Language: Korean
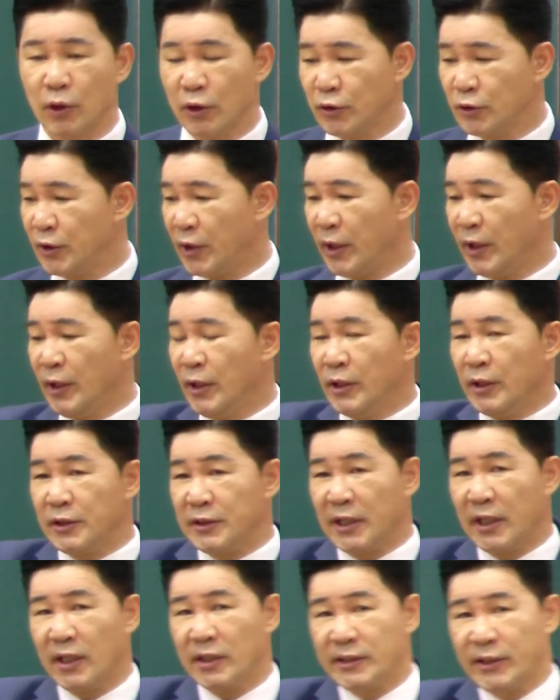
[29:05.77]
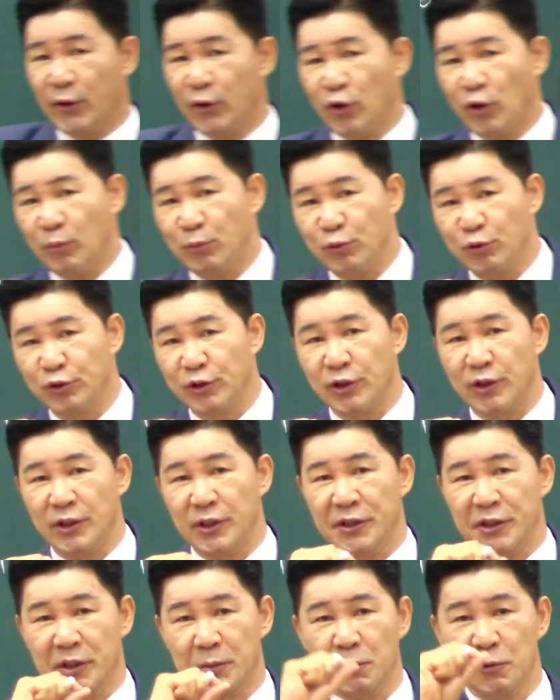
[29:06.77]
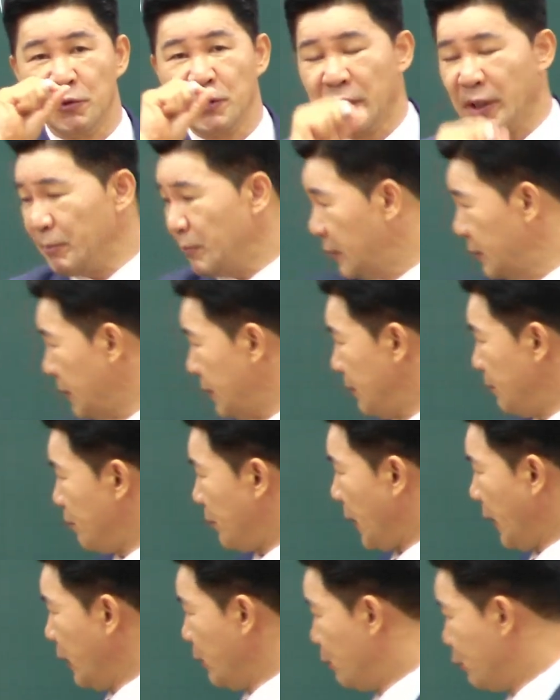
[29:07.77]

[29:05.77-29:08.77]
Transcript: 그러니까 이제 제가 새로운 분들을 이모선께 빨리